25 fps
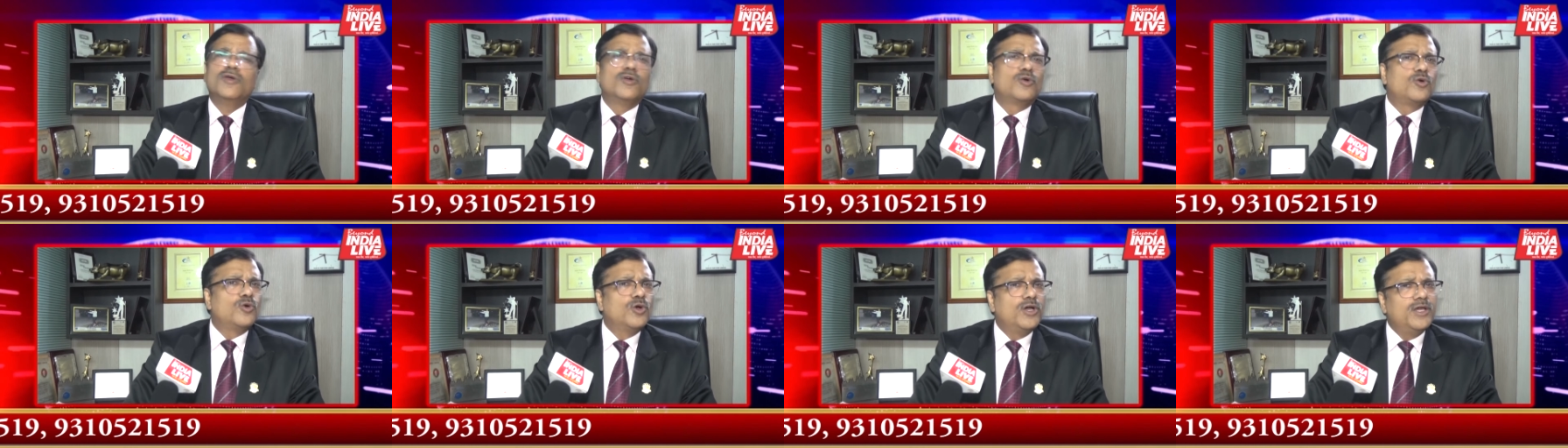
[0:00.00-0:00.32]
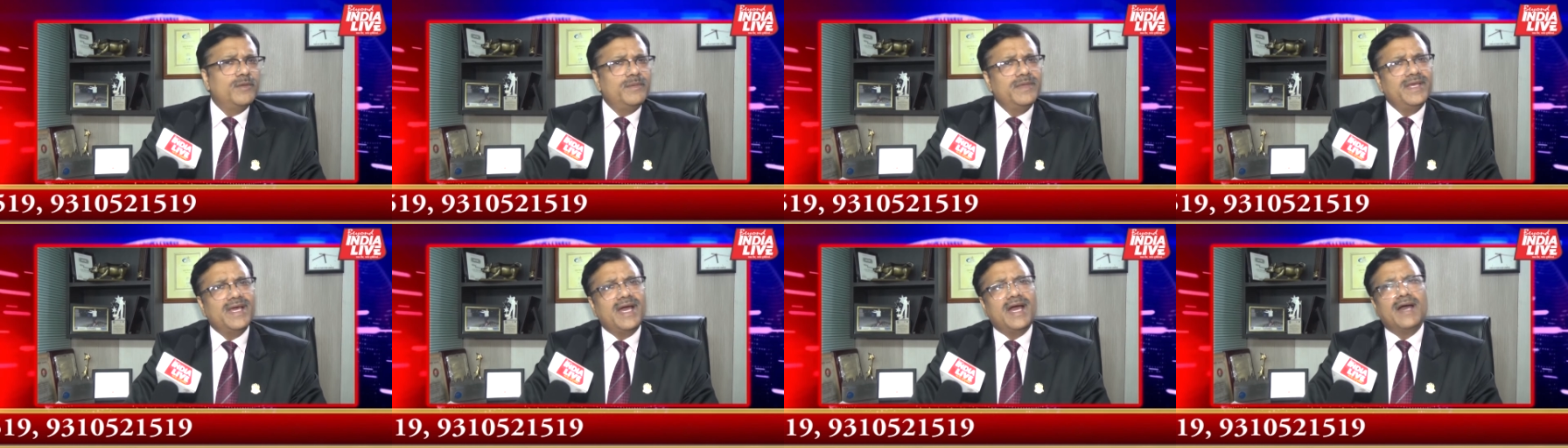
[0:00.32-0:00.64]
कोई
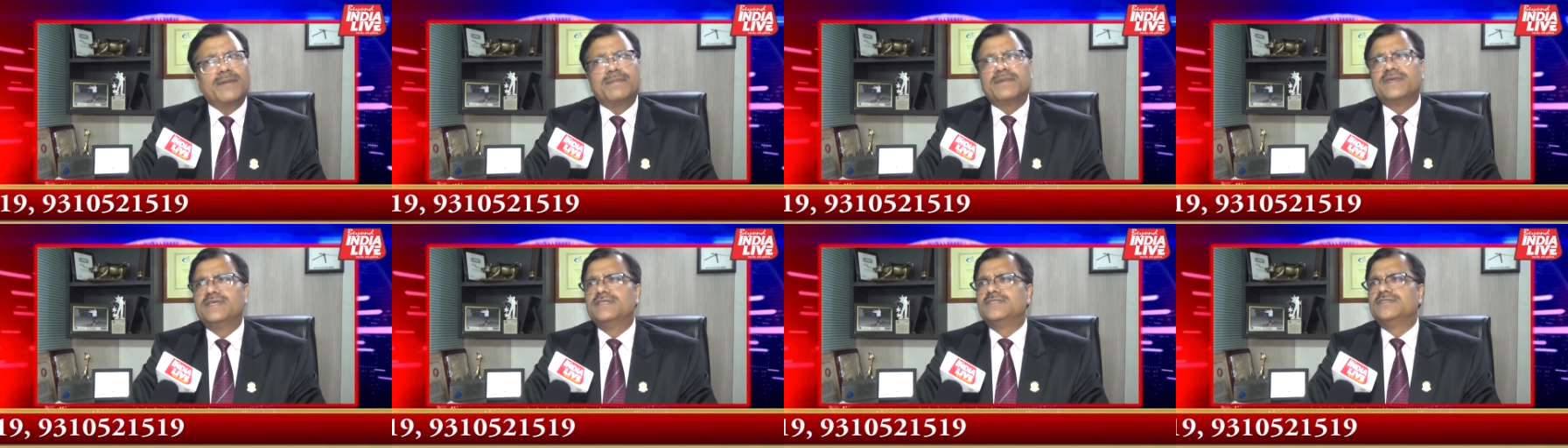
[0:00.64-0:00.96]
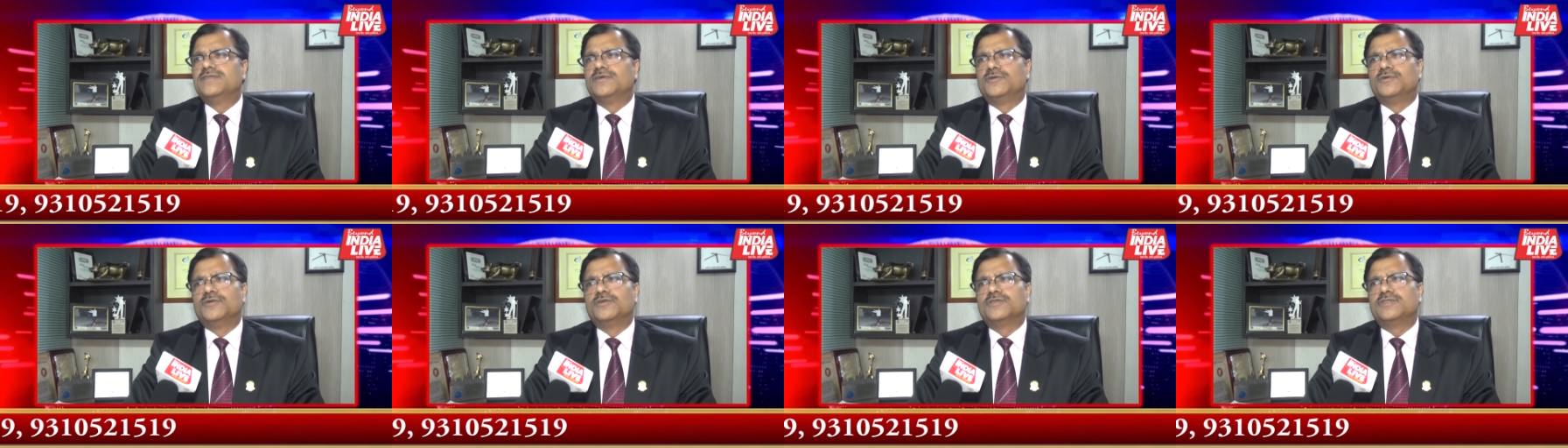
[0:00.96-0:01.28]
भी आपकी
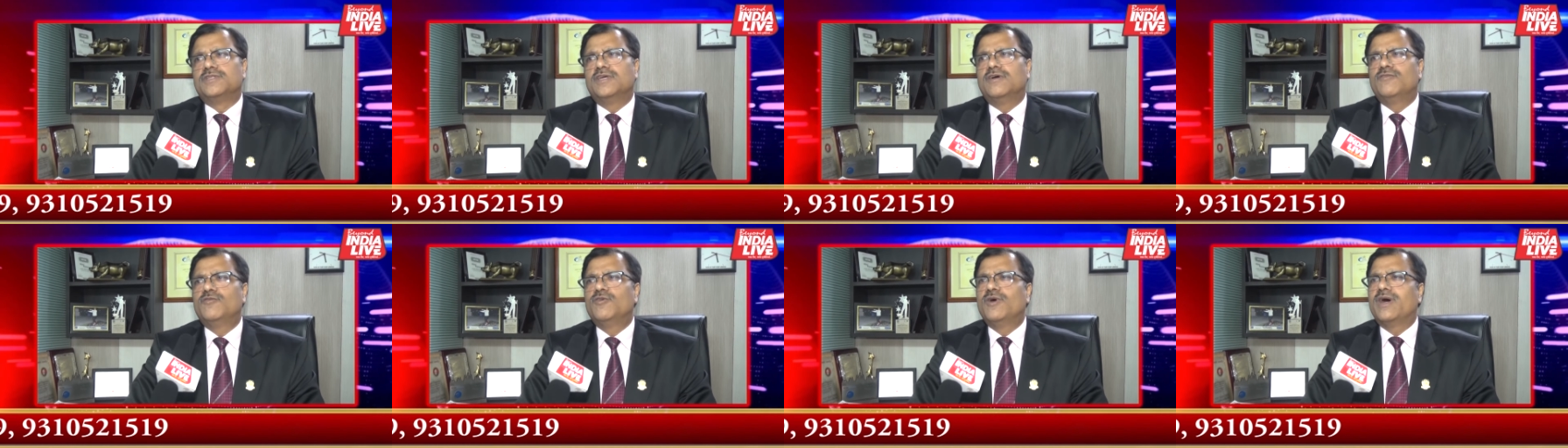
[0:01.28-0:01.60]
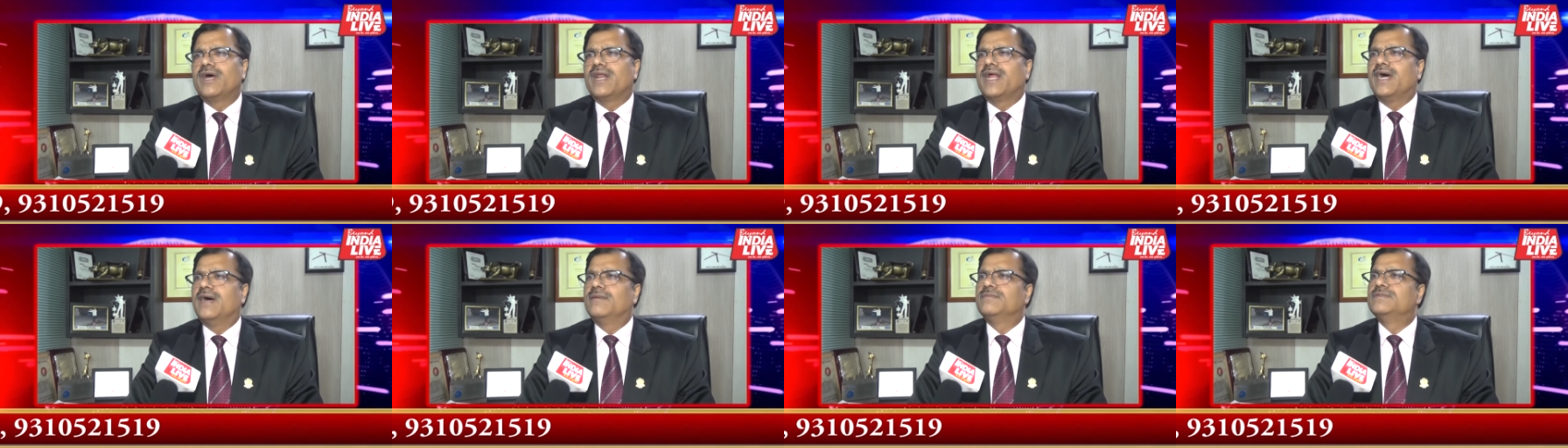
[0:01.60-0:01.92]
ज़रूरत है वो
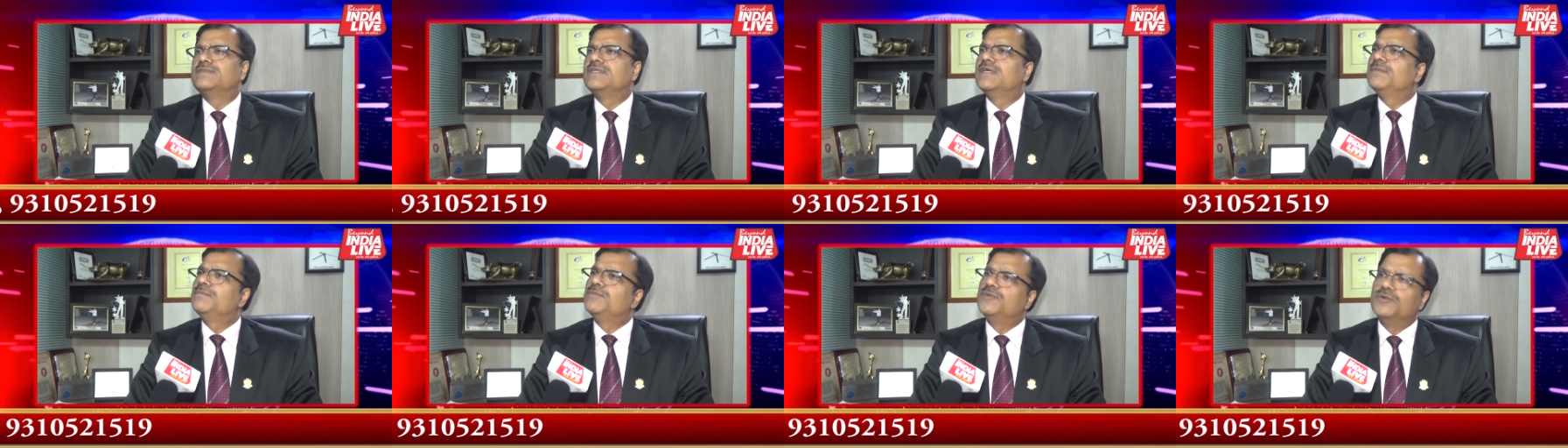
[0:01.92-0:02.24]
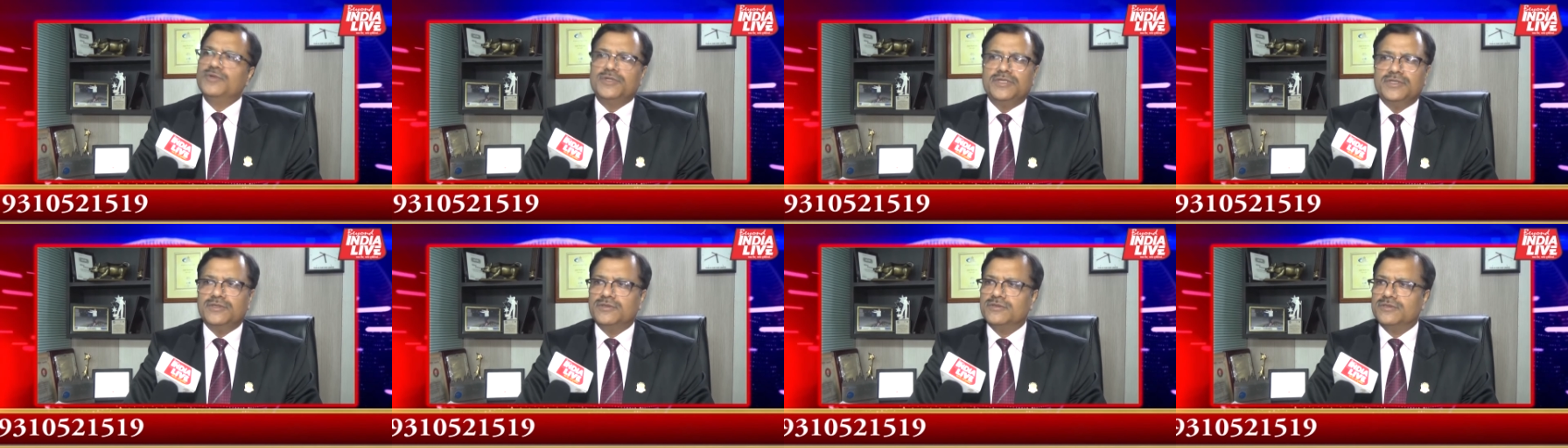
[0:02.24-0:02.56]
आराम से
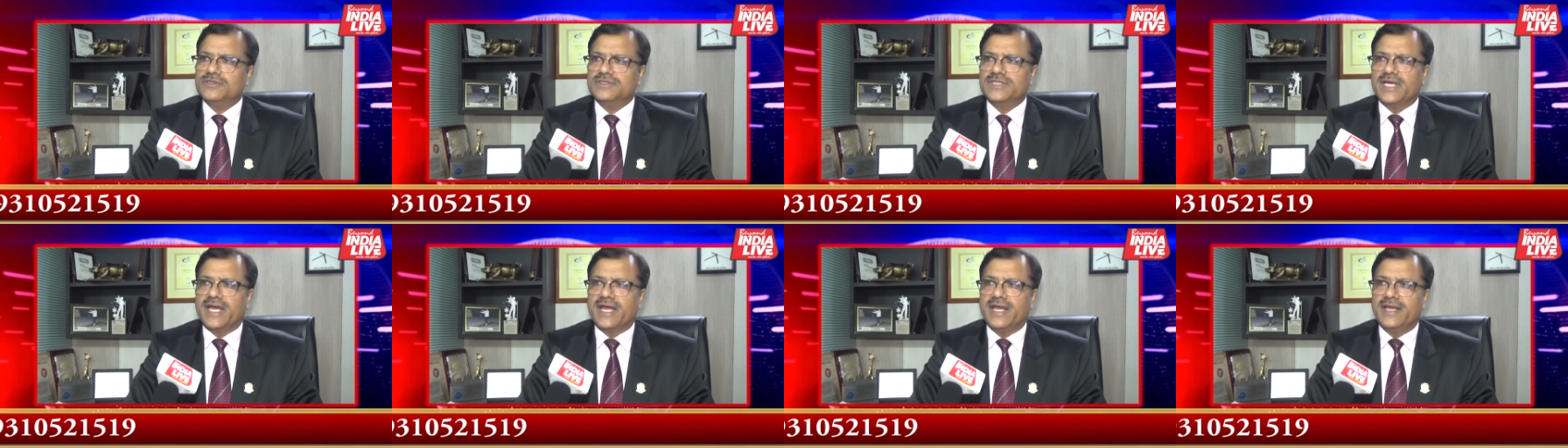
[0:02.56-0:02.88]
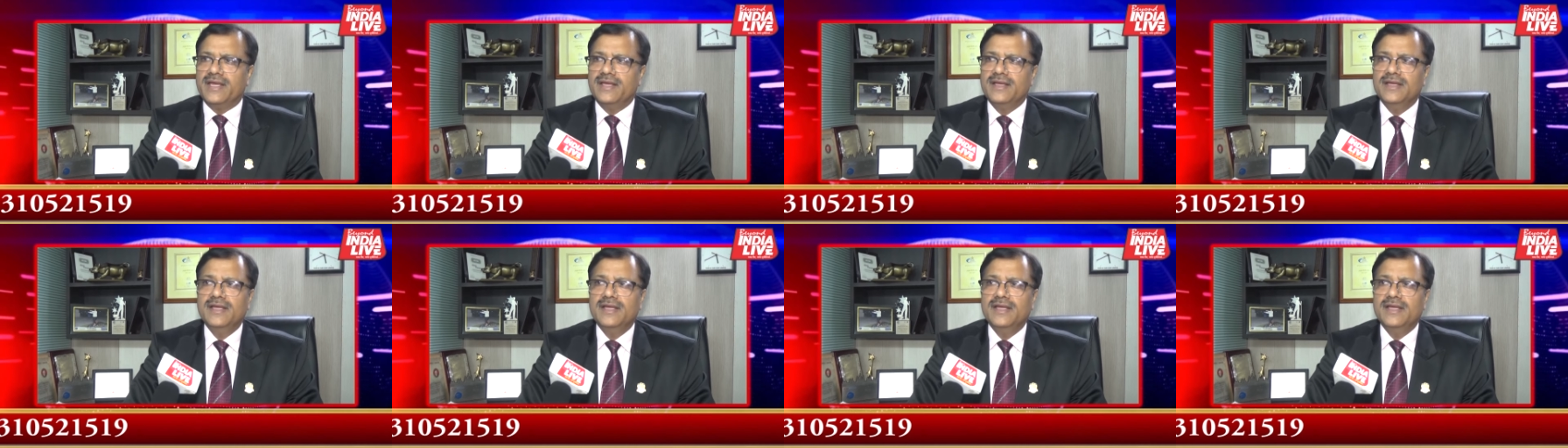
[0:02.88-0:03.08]
पूरी हो जाए